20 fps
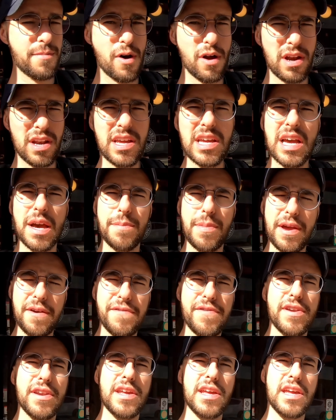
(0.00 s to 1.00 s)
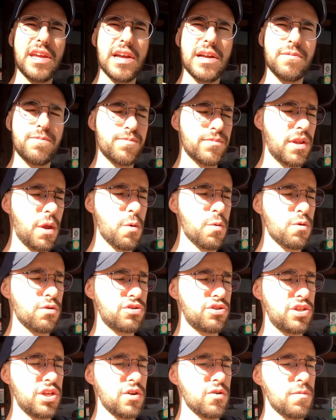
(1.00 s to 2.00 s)
é molinha, bem fininha, tem um
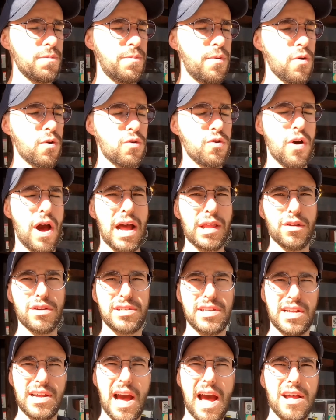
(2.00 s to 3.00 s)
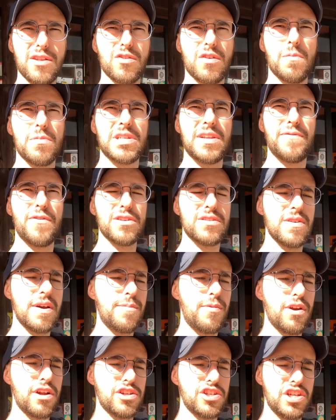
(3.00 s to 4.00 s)
gostinho um pouco adocicado, como se fosse uma
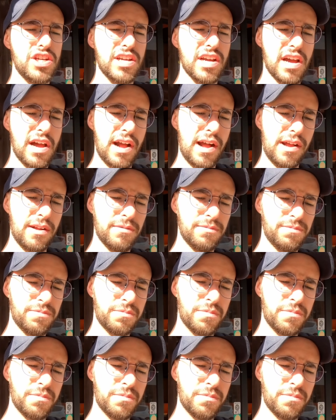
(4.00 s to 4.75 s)
bolachinha